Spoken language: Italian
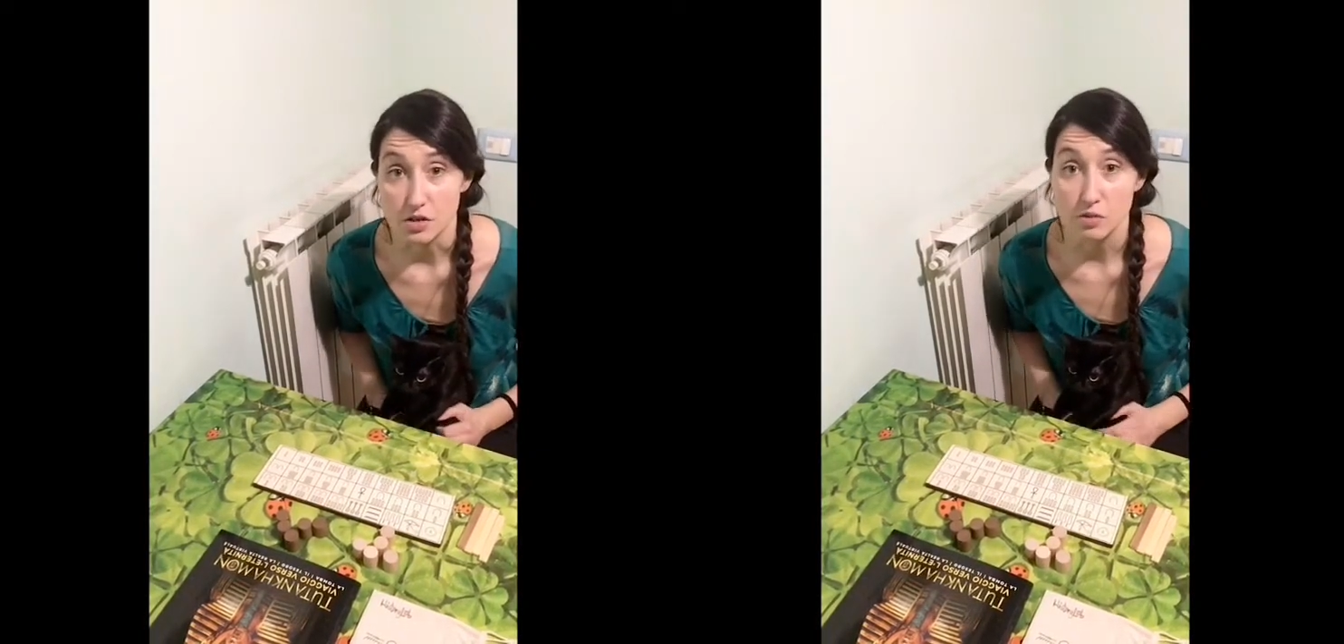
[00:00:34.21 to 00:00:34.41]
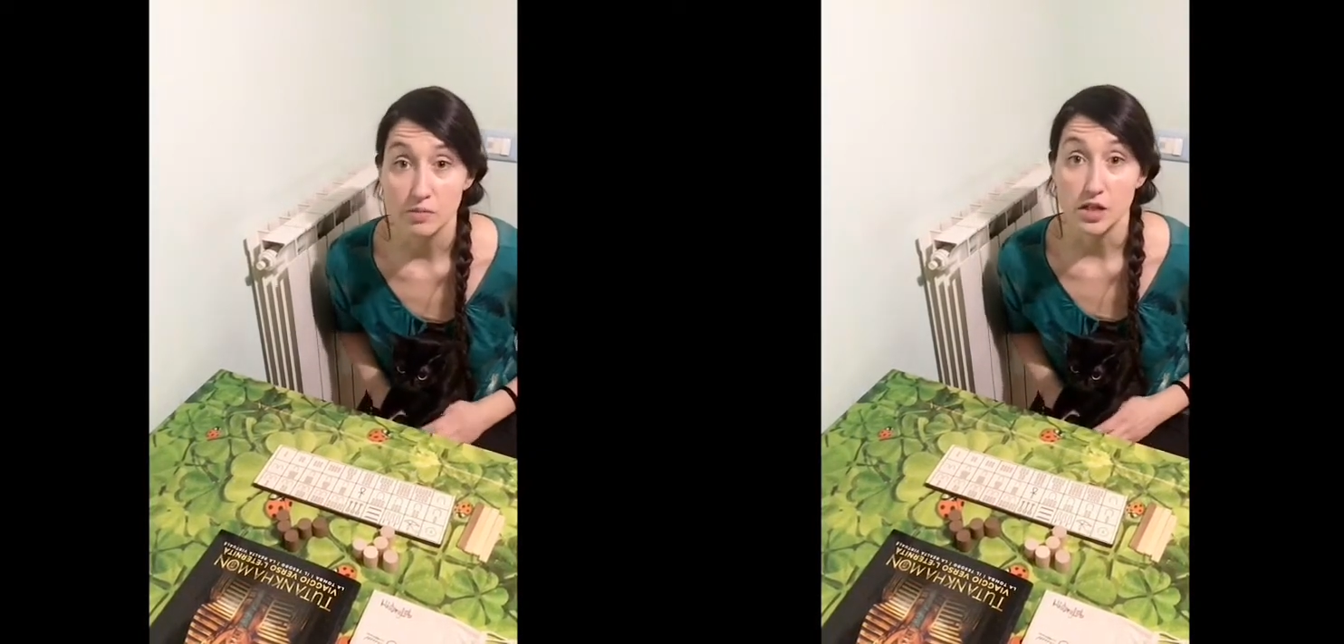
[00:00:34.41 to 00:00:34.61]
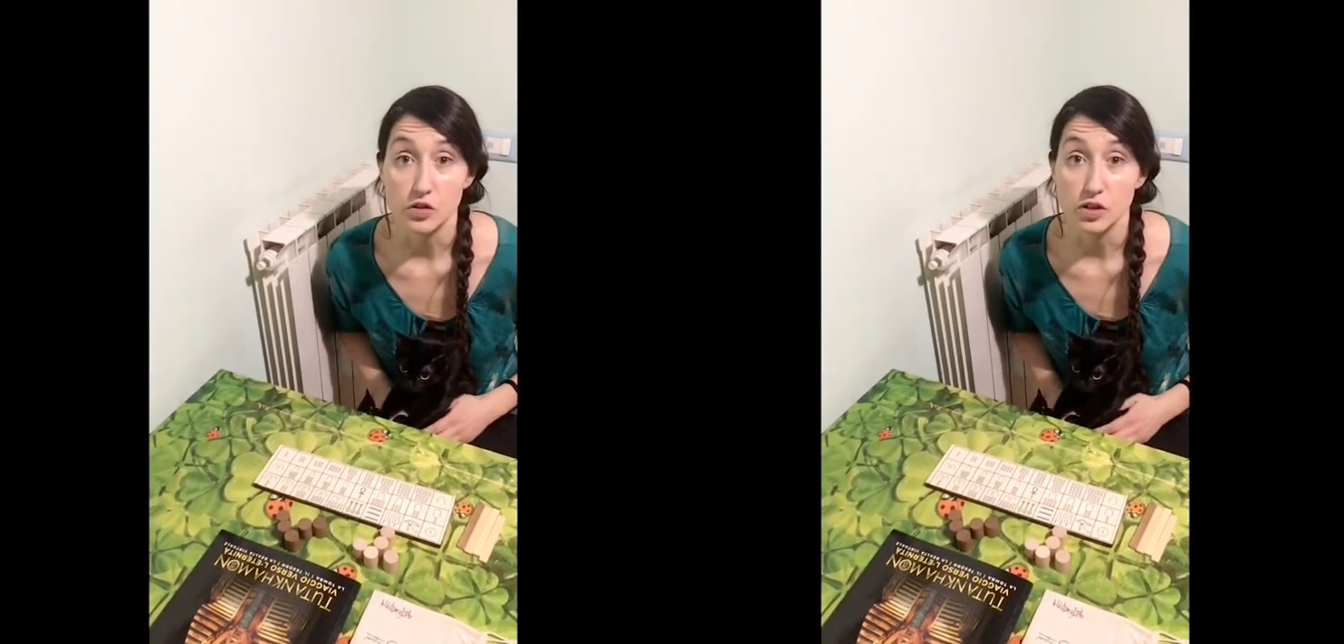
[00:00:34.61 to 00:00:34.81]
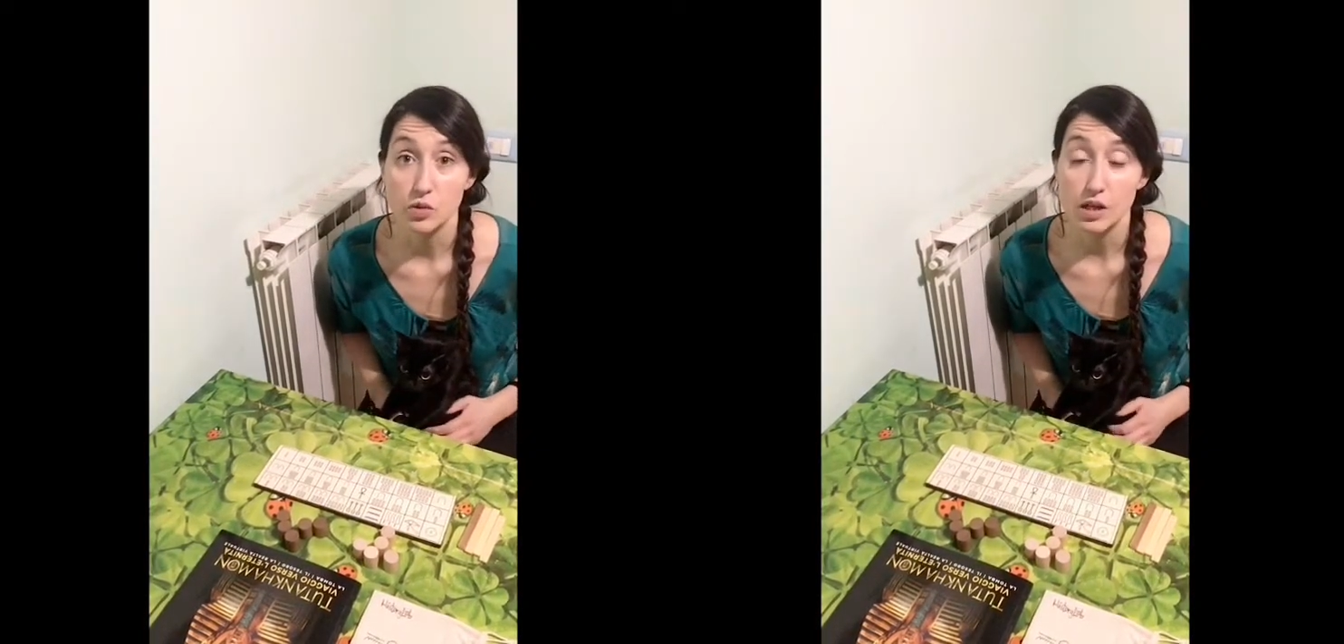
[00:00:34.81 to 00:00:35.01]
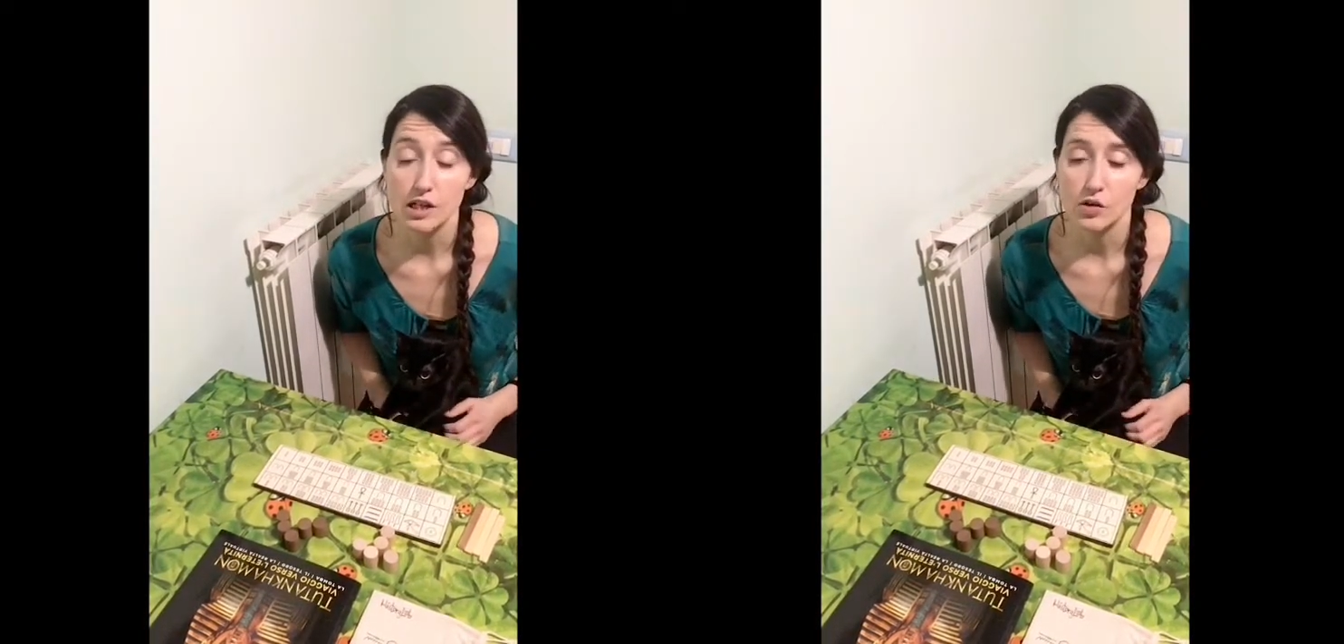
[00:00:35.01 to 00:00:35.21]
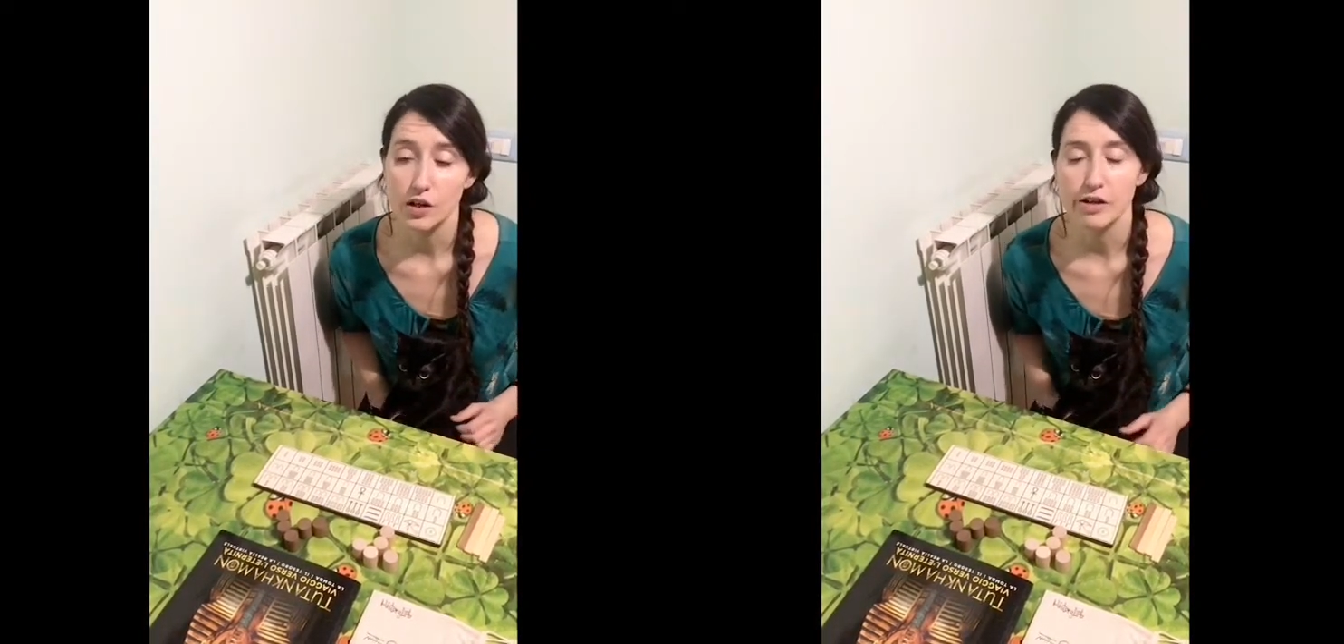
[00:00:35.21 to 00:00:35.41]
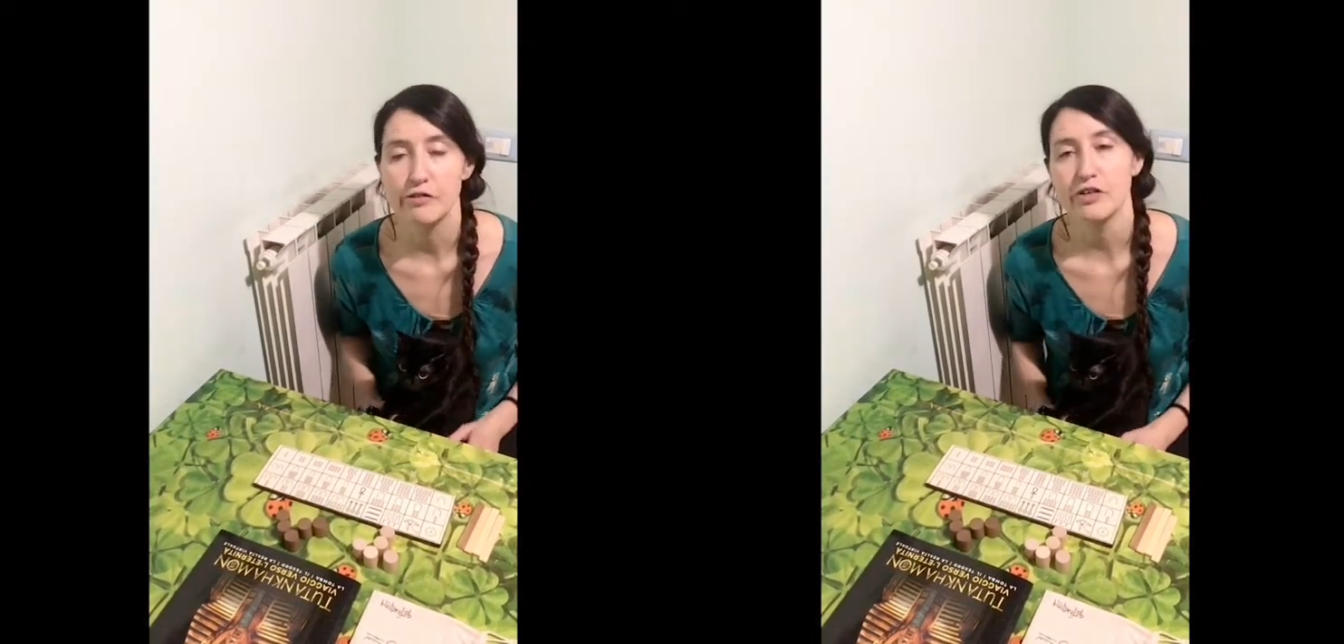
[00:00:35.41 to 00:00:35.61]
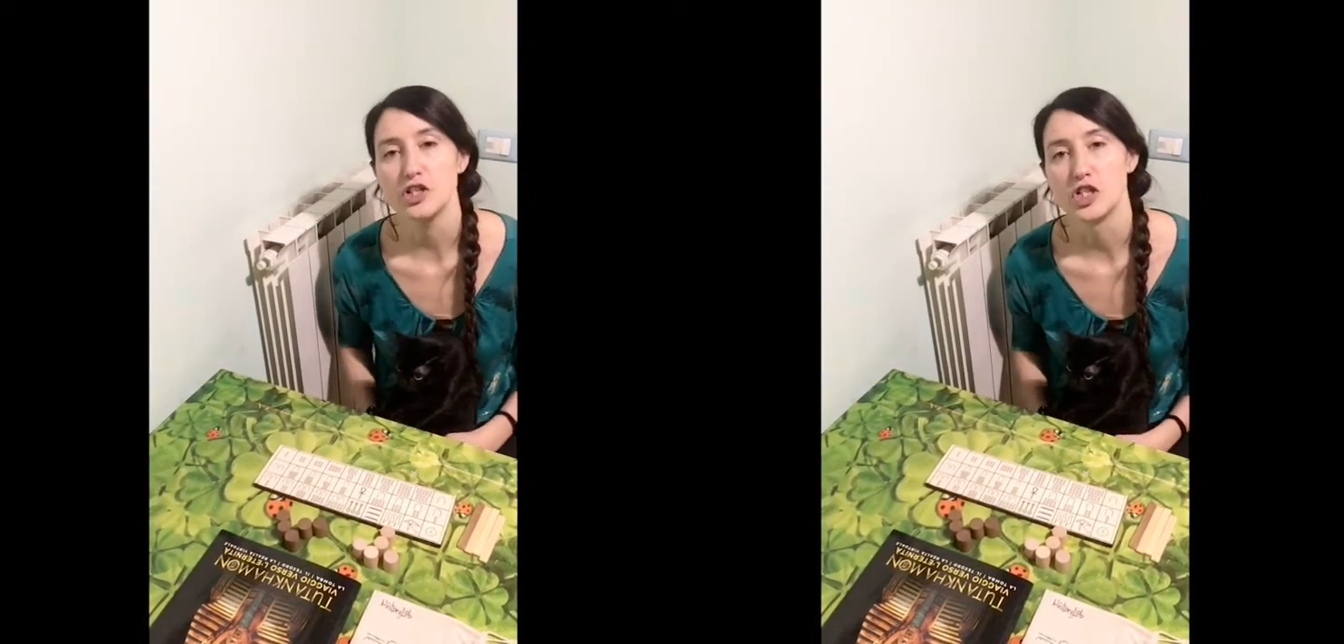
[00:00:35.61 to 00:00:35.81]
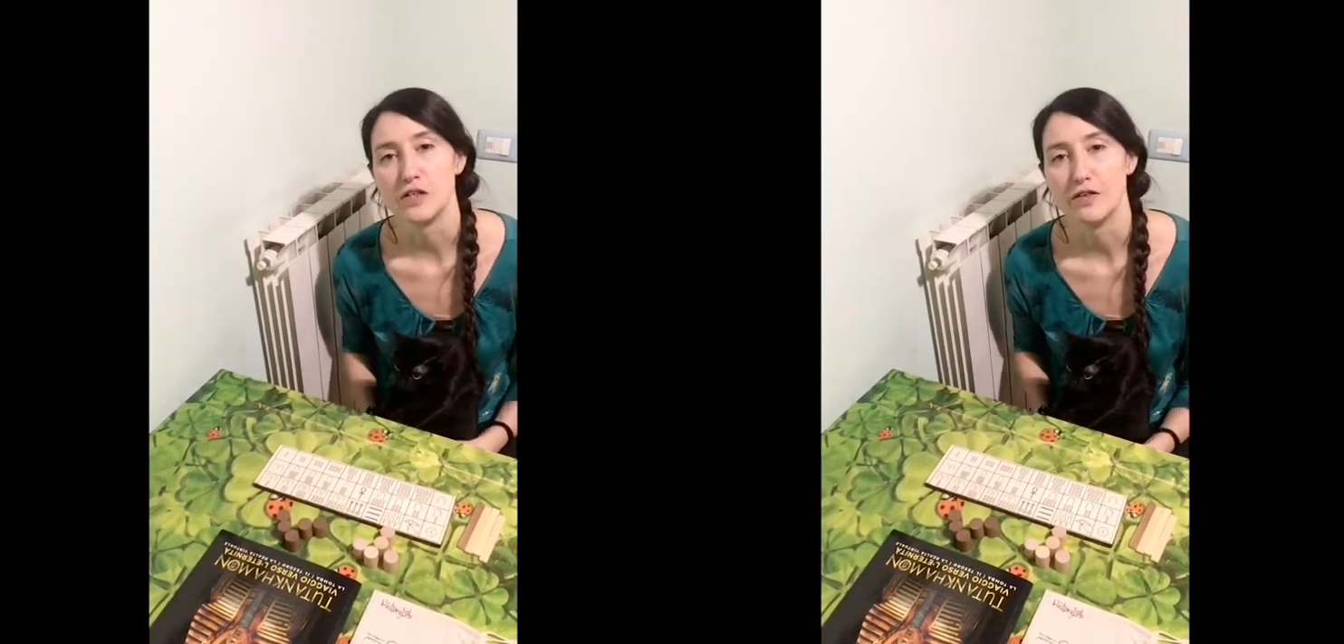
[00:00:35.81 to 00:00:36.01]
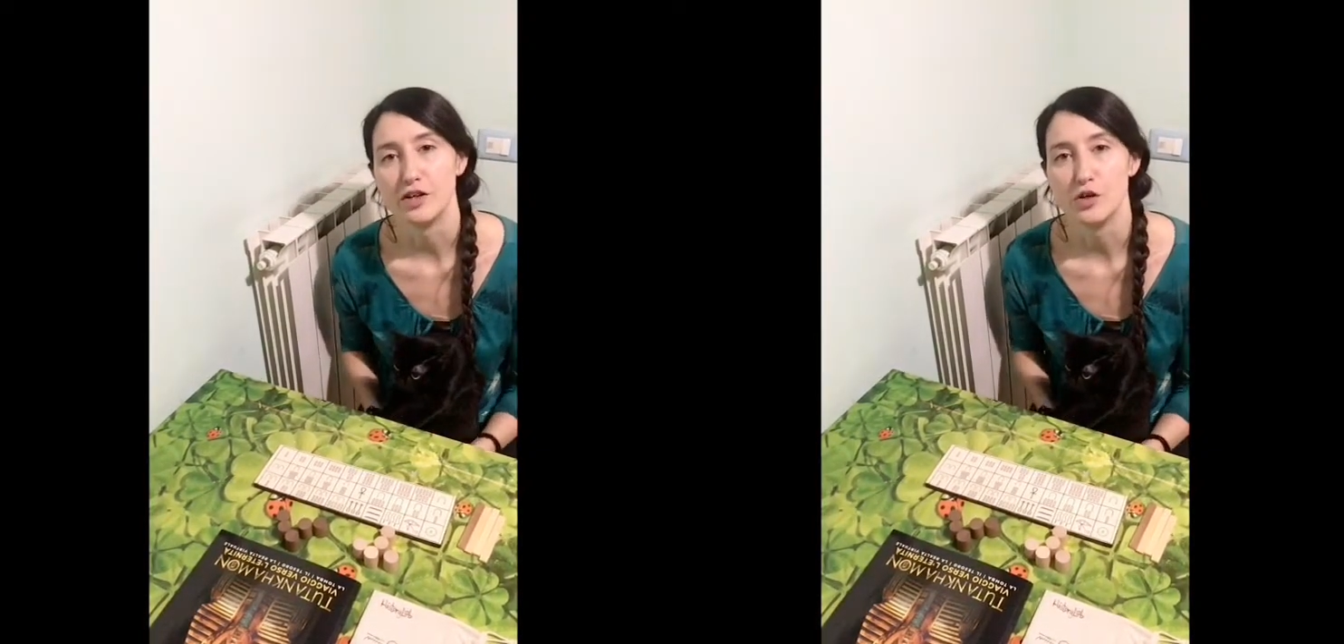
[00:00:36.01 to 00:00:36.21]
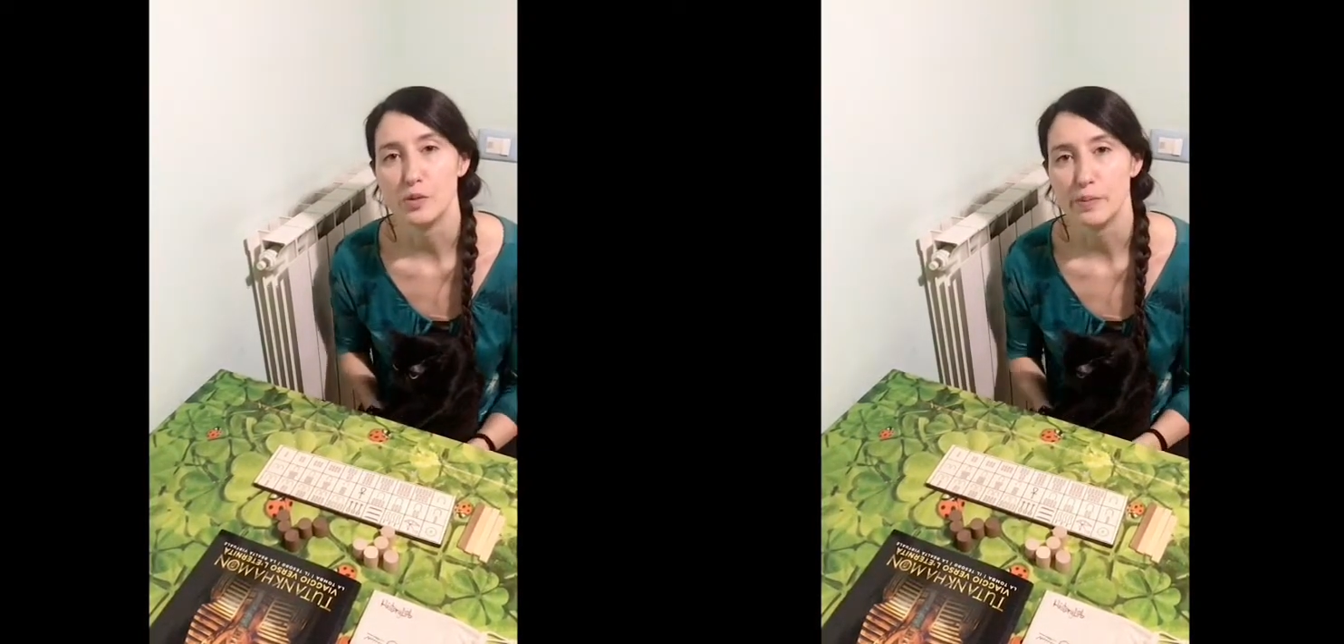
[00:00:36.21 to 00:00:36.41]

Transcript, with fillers: o meglio di quello che facevano